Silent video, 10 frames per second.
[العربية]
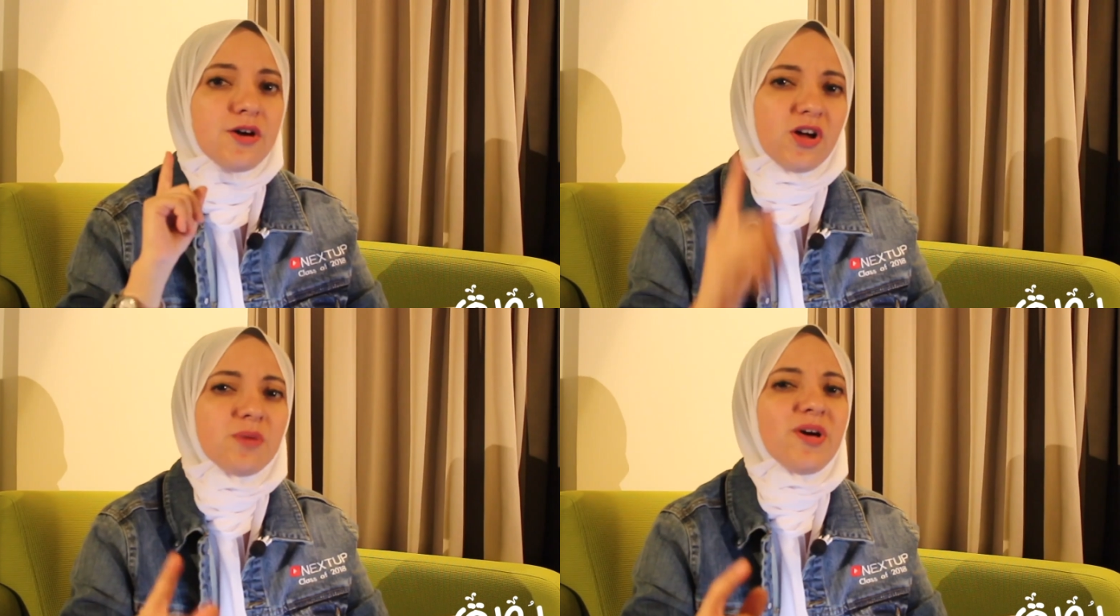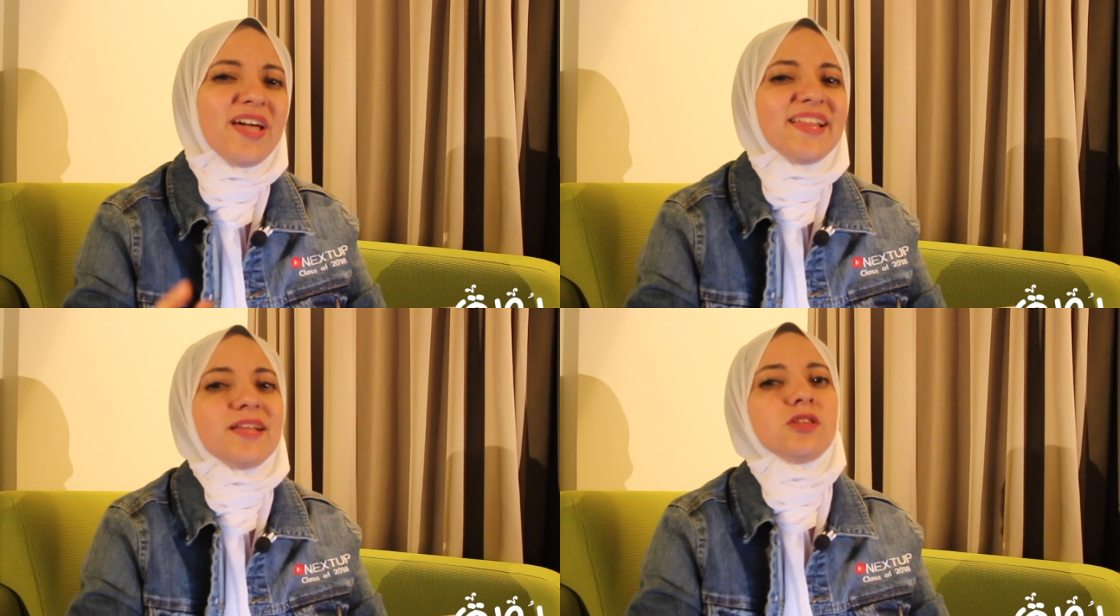رقم
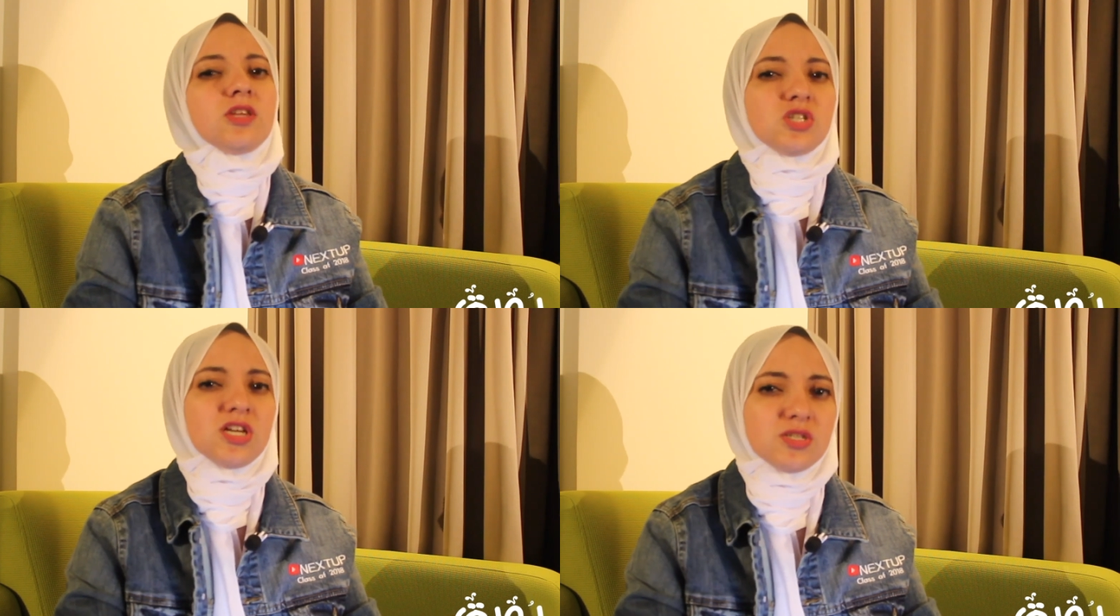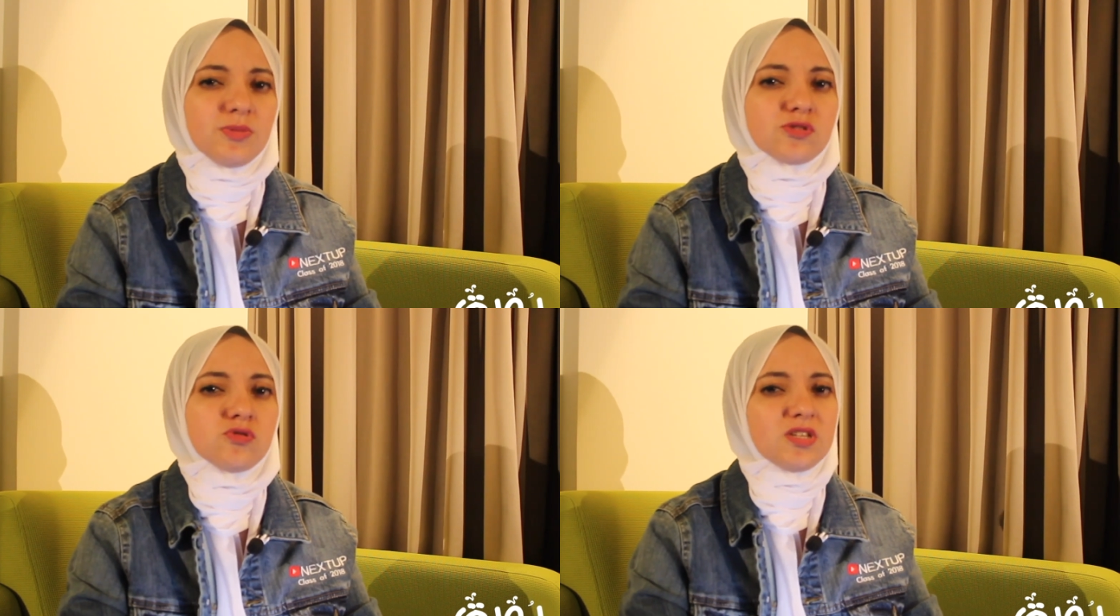واحد لو انت شخص
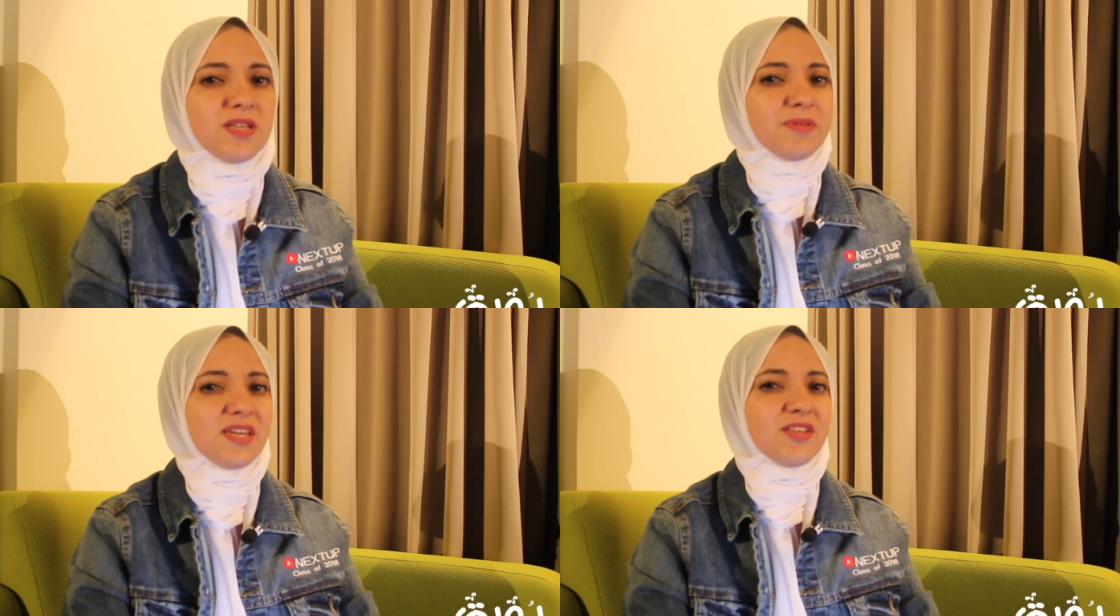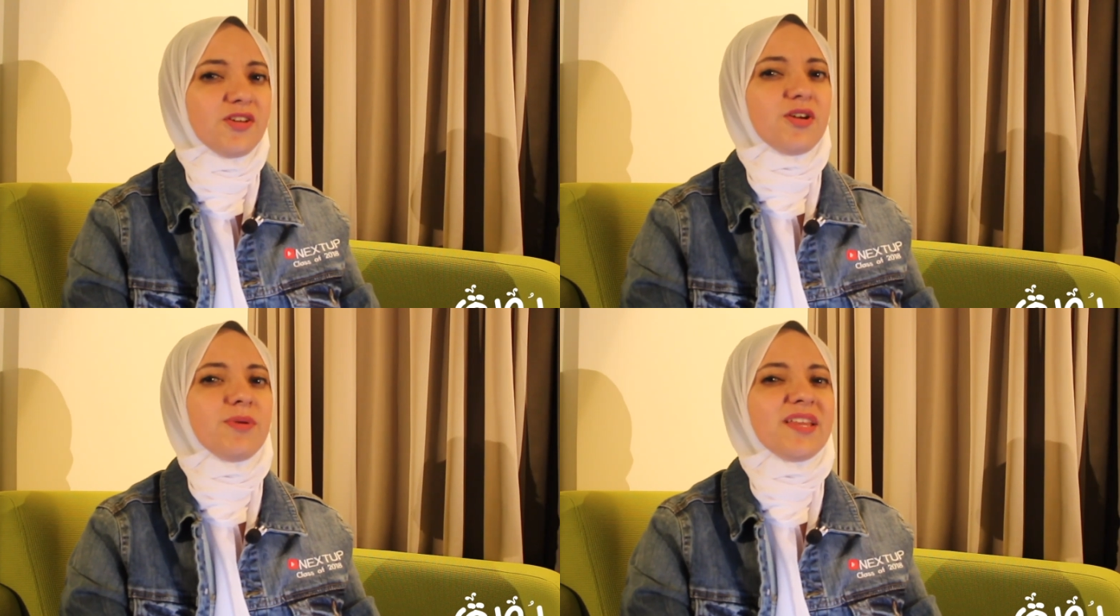محظوظ انت بتيجي
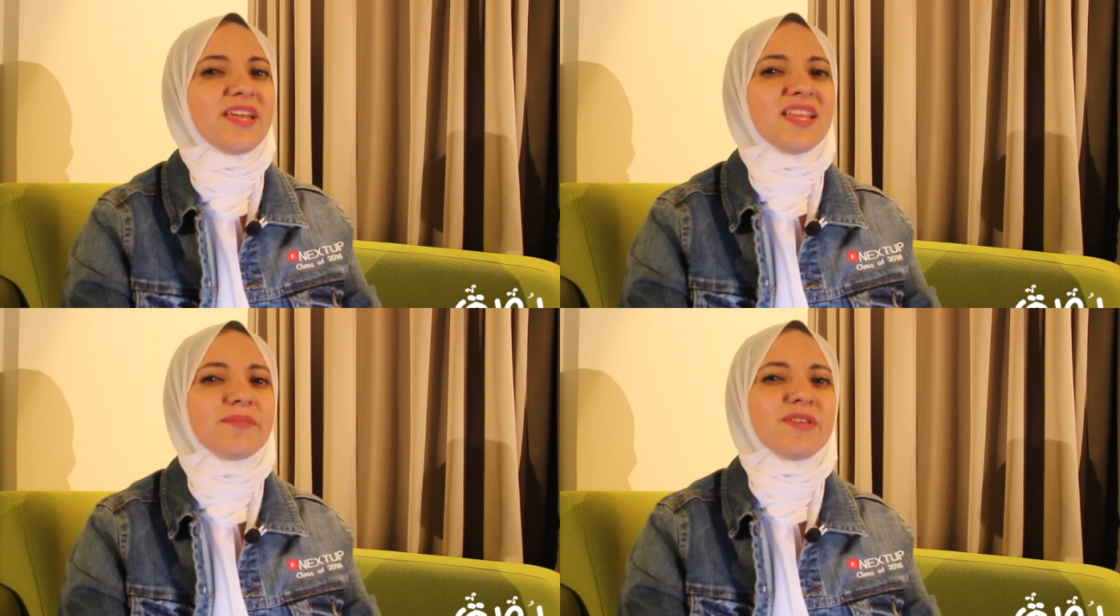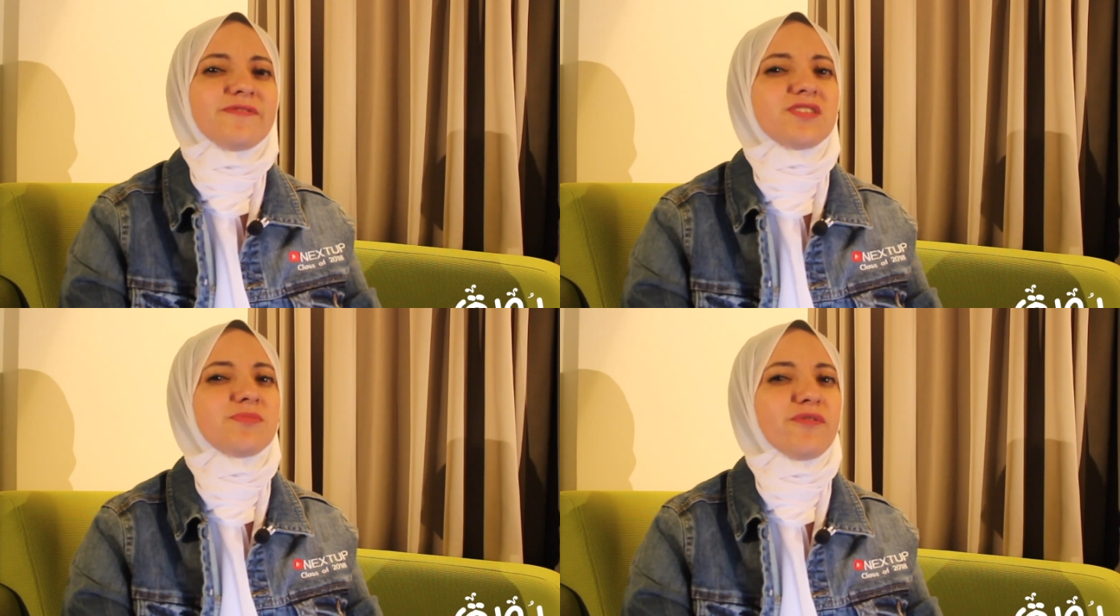تقرا بعد كده
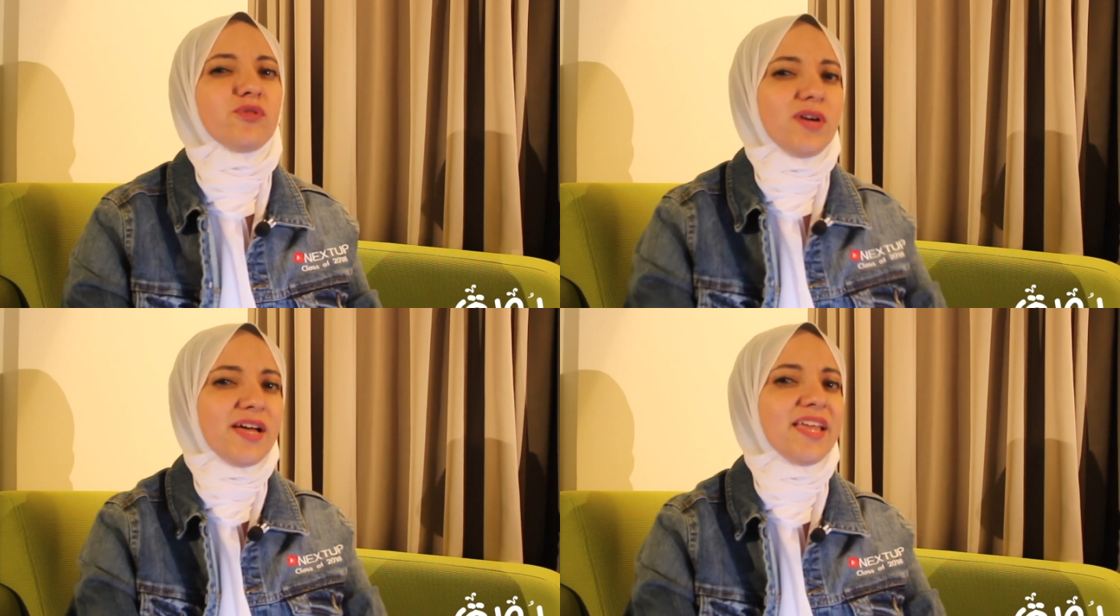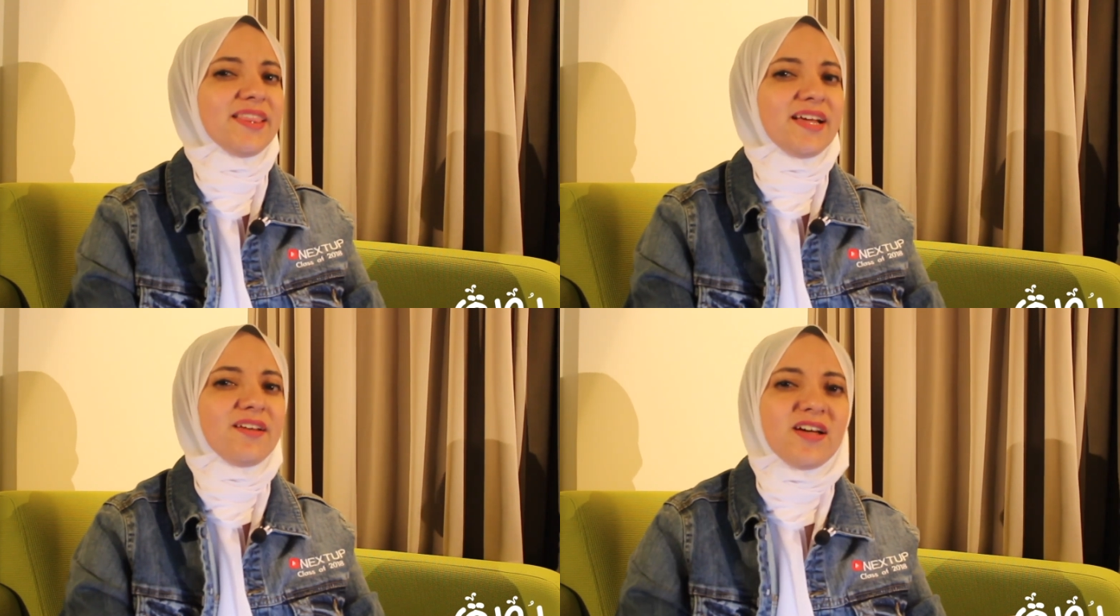بنفس مفتوحه
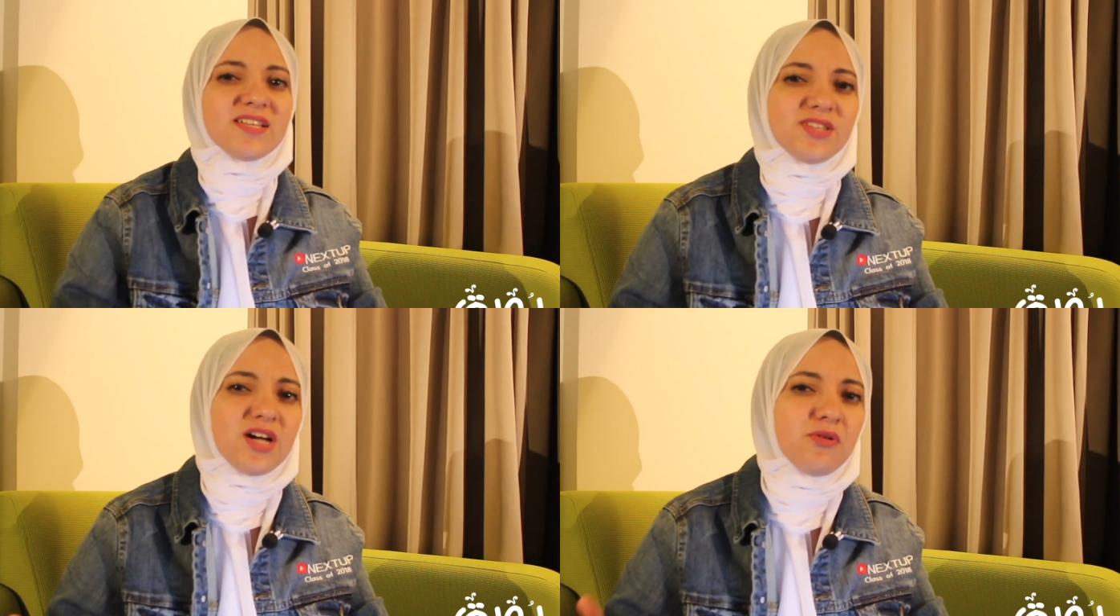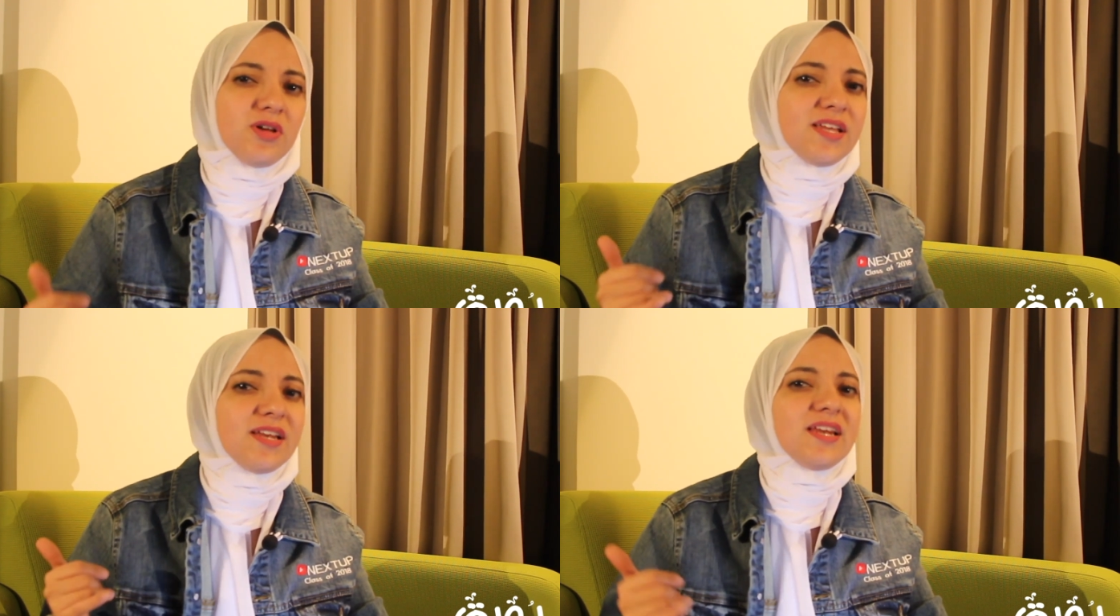جدا عايز
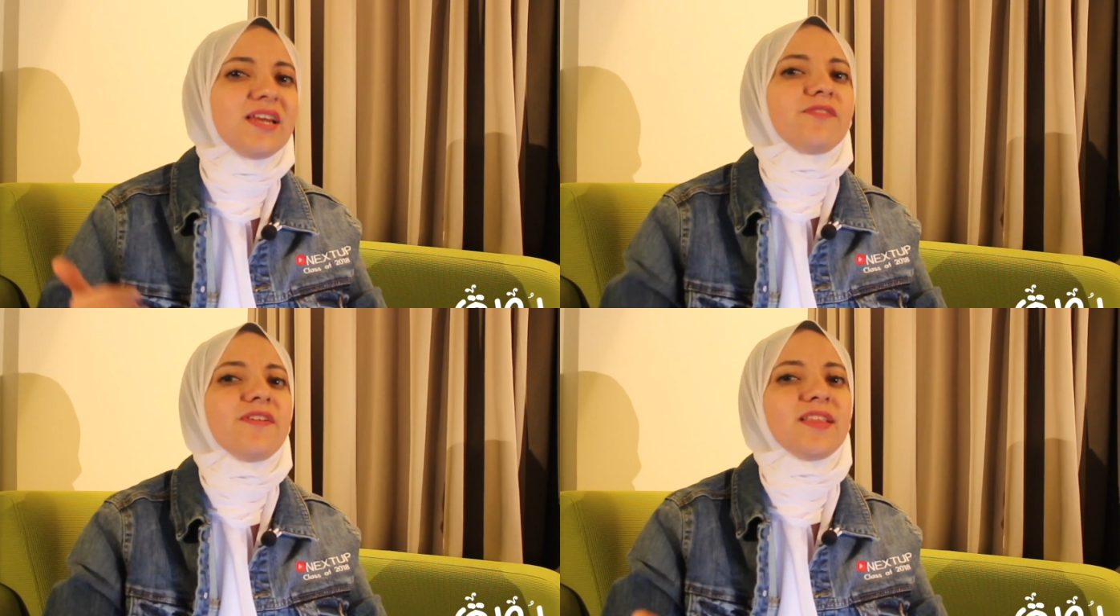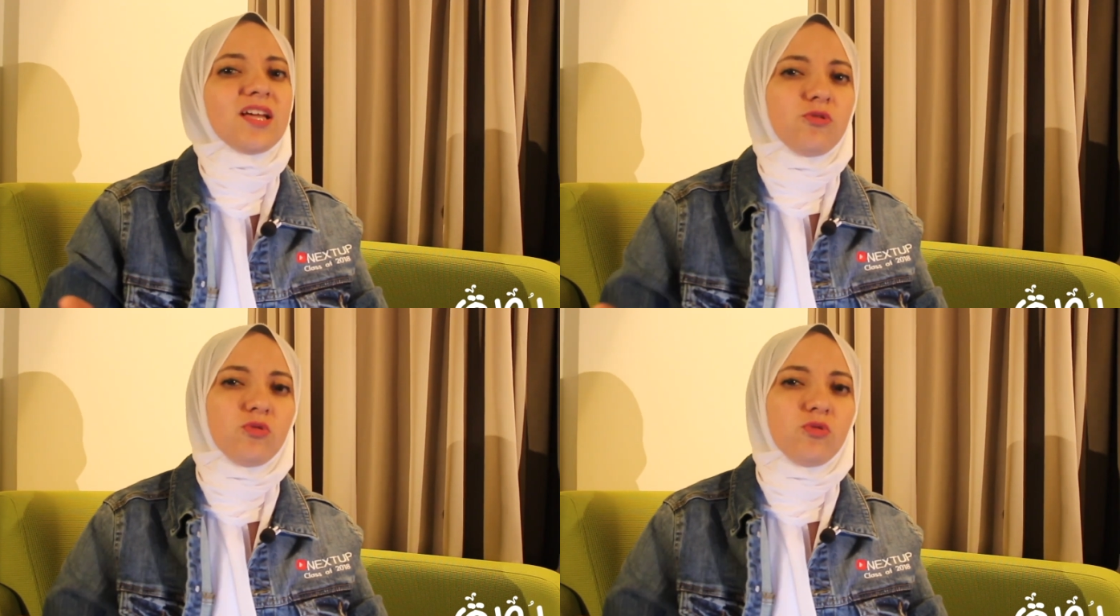تعوض اللي فاتك